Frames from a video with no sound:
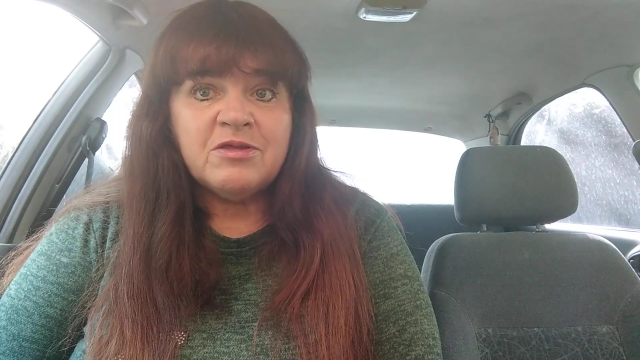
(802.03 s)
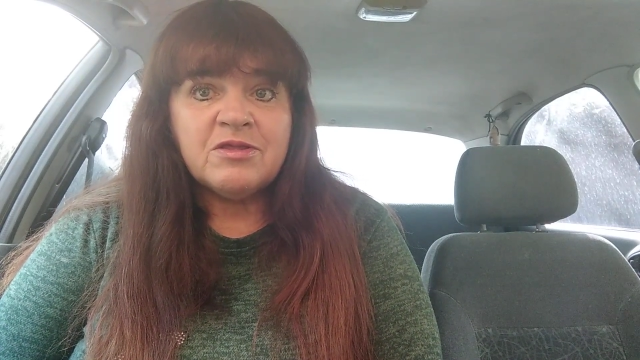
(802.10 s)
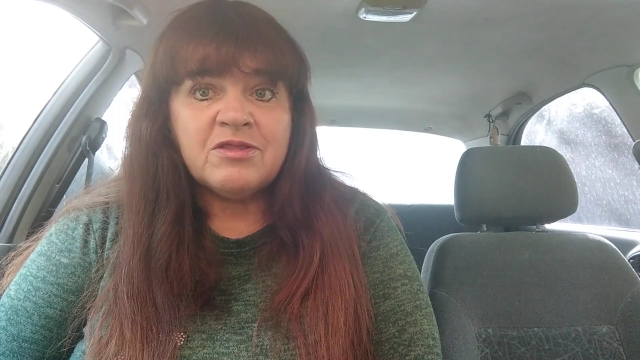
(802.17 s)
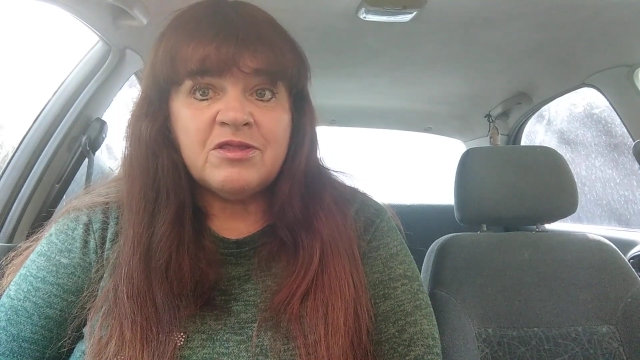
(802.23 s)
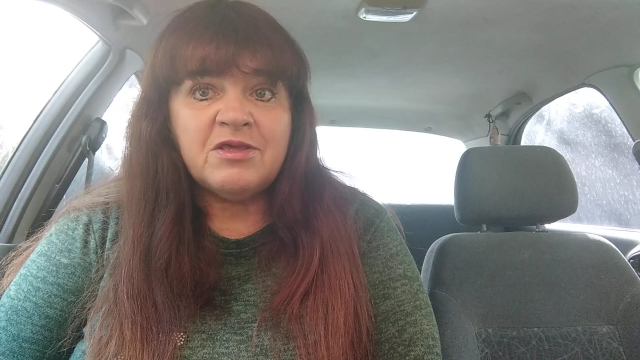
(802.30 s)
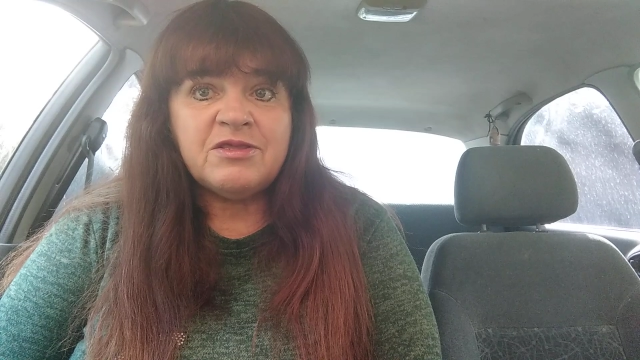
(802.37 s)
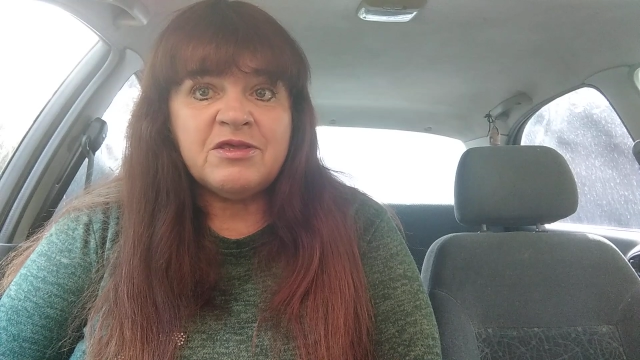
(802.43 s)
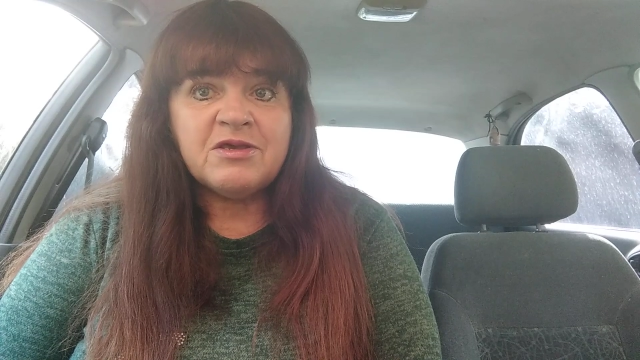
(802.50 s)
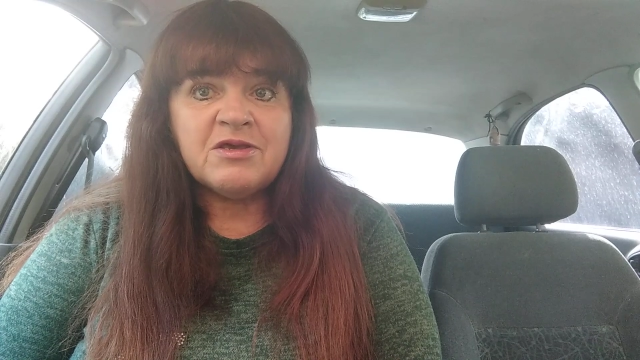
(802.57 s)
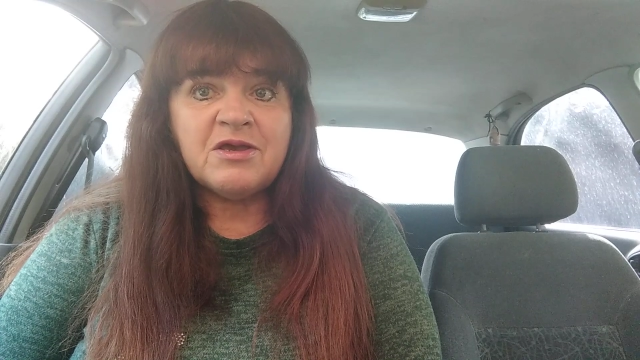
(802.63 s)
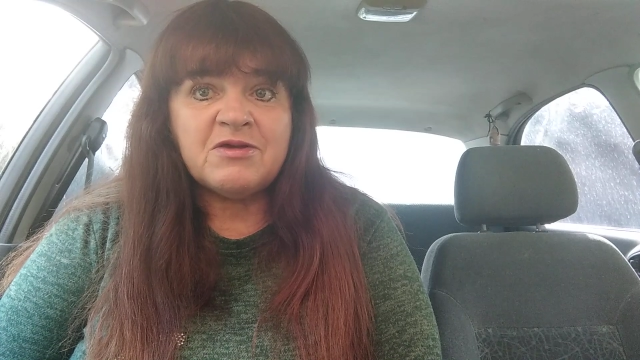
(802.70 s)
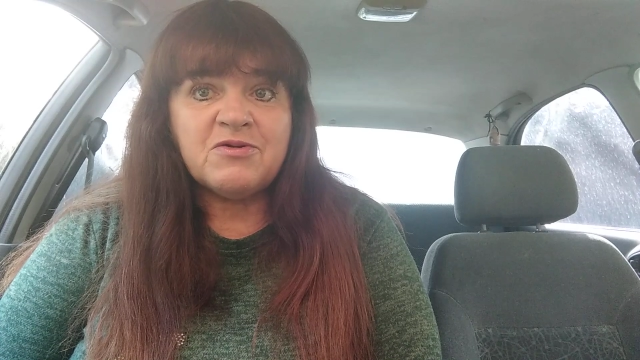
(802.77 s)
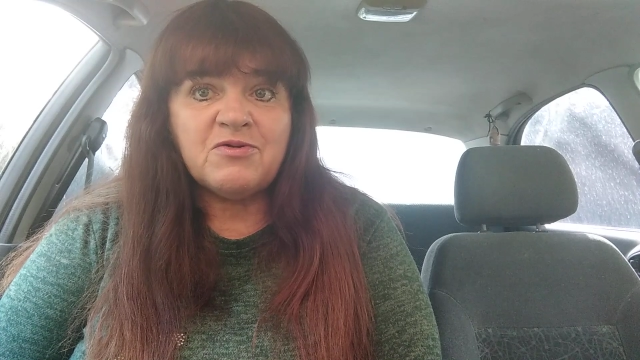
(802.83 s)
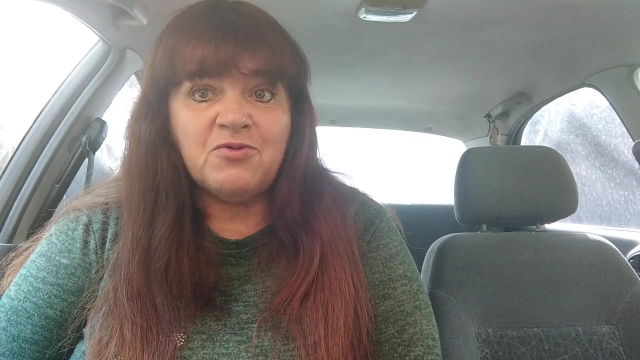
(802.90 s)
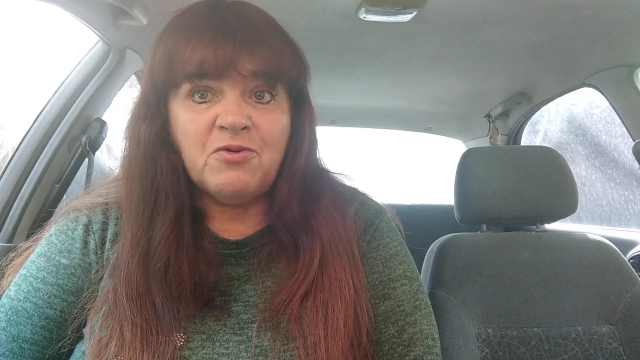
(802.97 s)
Знаете,
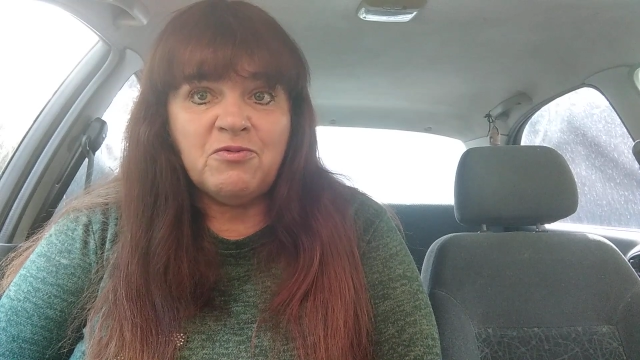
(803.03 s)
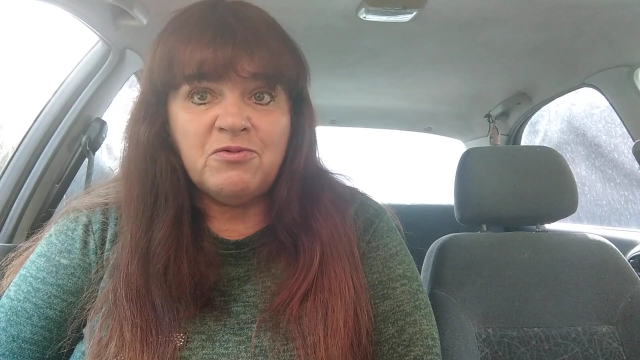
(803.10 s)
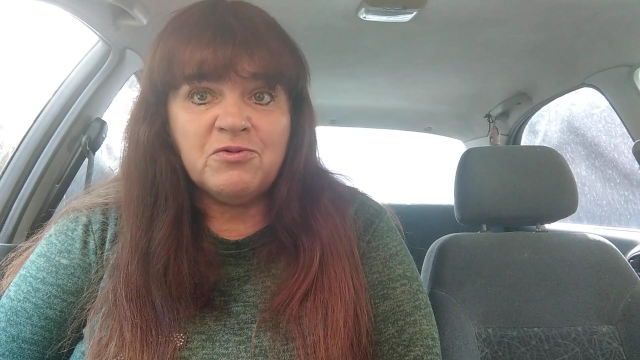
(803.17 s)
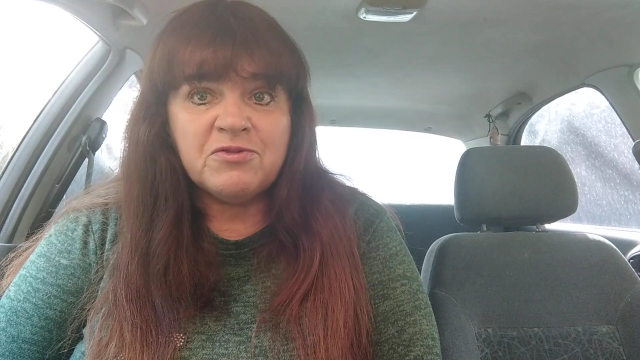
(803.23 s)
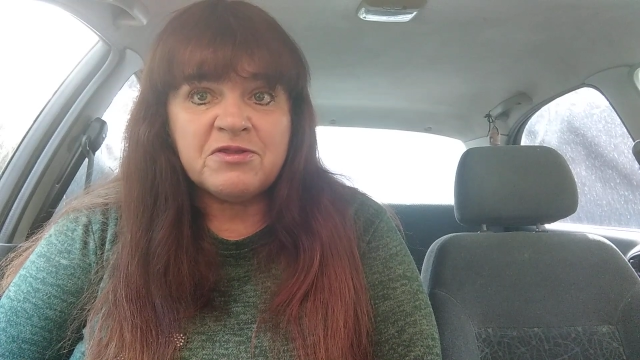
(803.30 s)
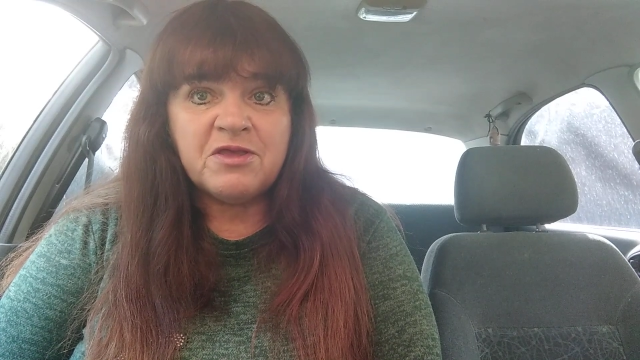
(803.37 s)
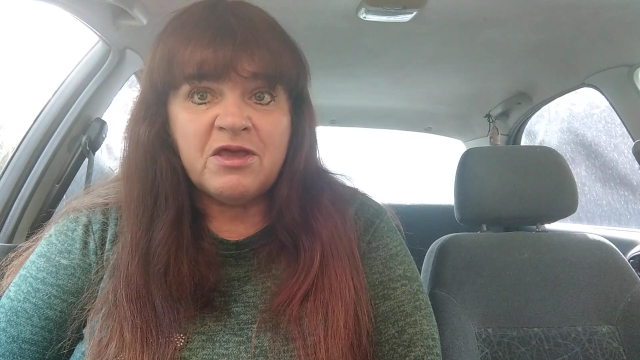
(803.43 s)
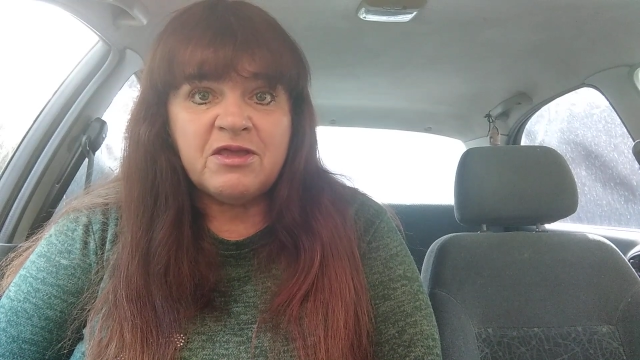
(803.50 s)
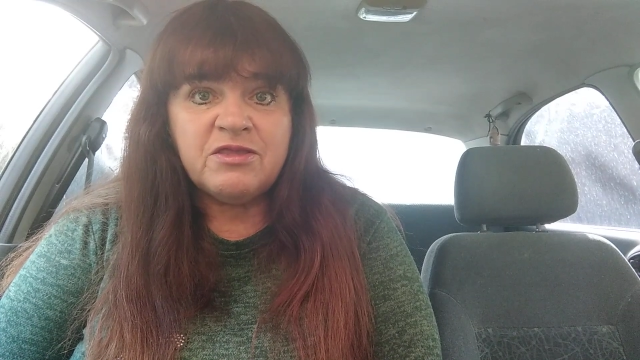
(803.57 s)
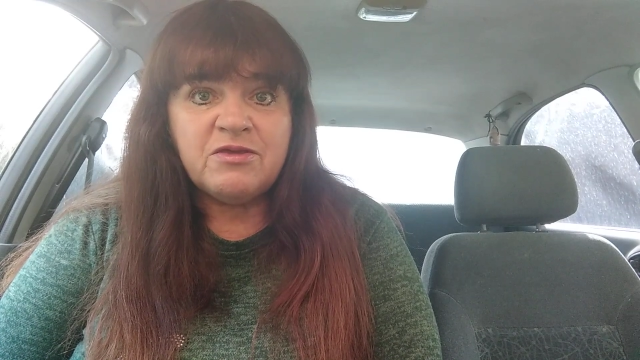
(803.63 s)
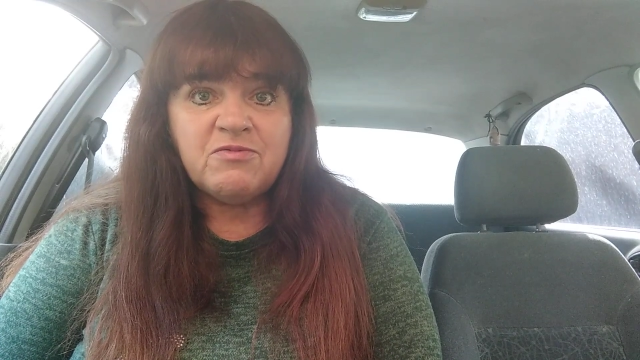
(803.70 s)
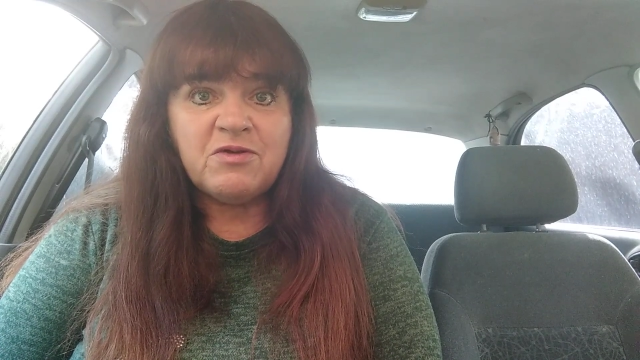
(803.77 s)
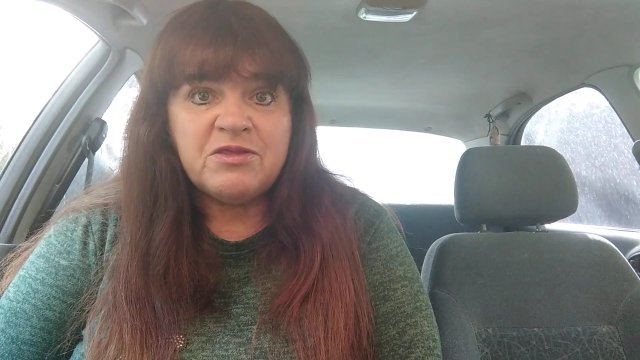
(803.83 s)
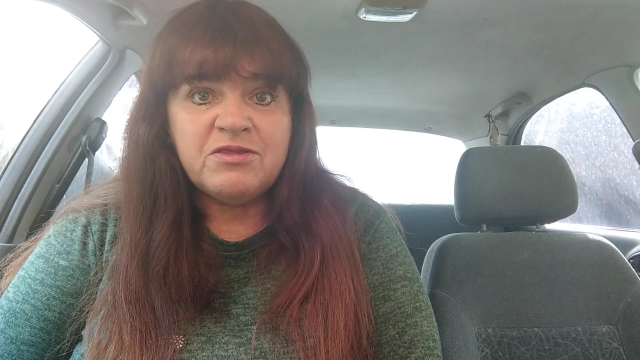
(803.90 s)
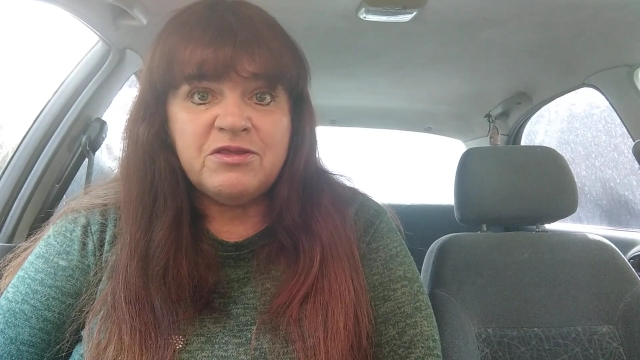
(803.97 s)
как кровь людская
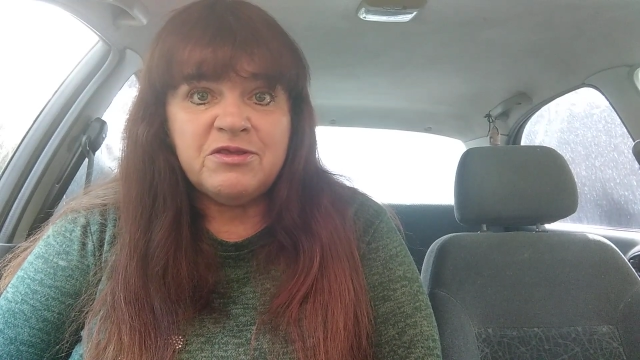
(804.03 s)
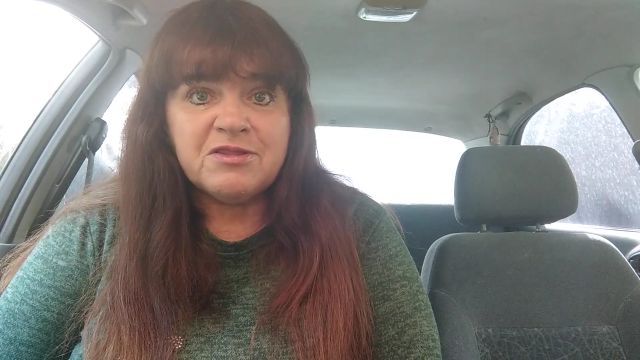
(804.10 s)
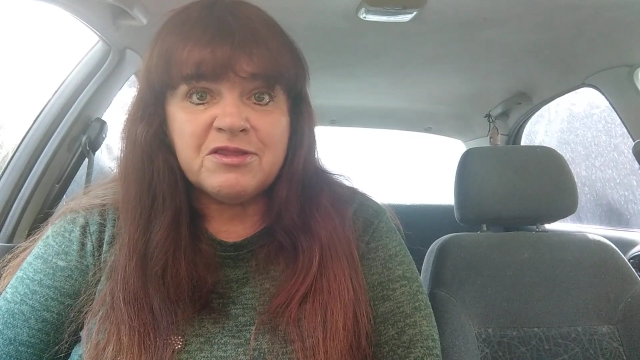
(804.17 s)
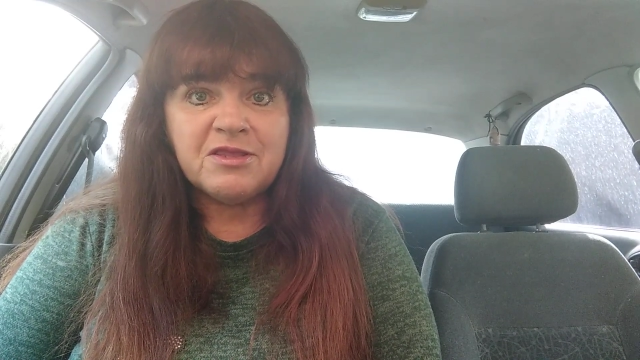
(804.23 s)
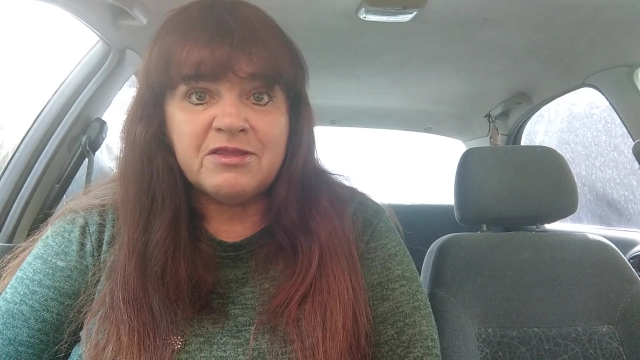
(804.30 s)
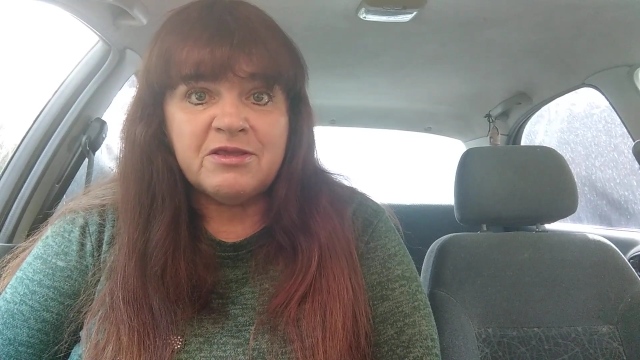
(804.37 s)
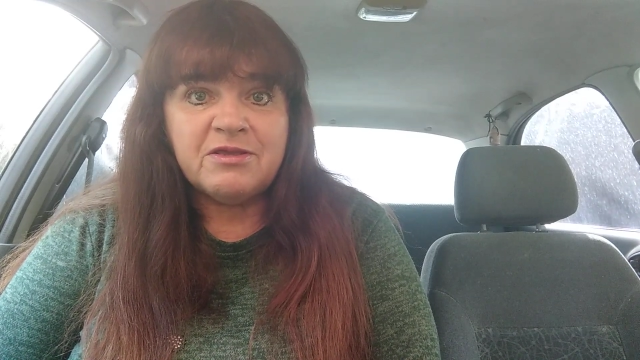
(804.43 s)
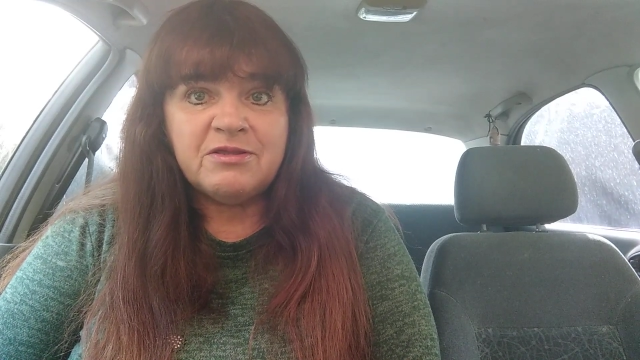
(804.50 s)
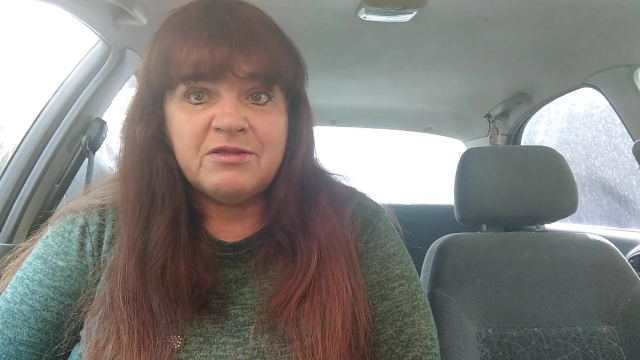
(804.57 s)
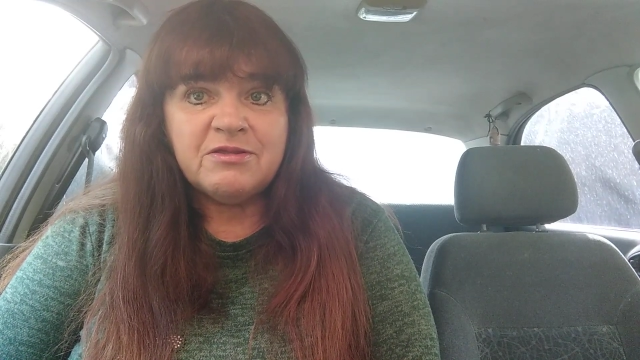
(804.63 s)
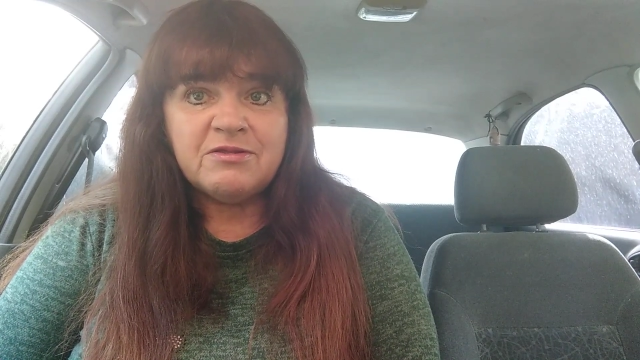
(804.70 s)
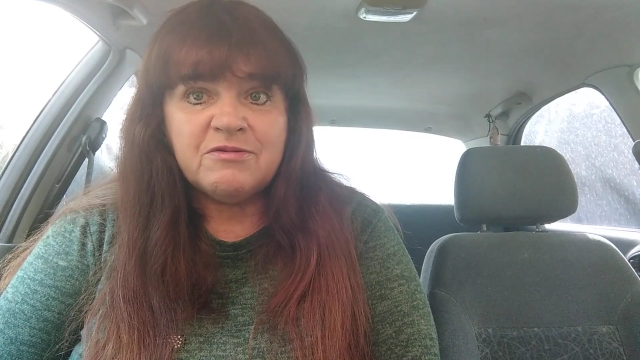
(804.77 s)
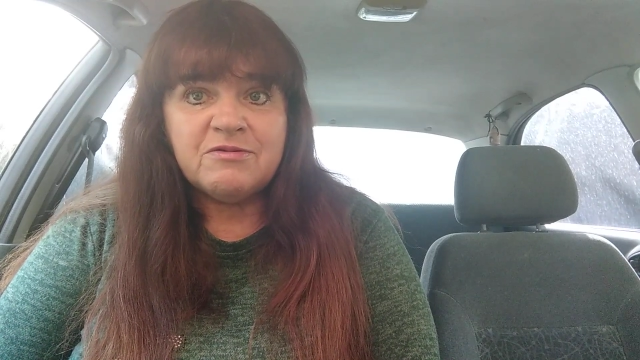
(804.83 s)
не водится, да?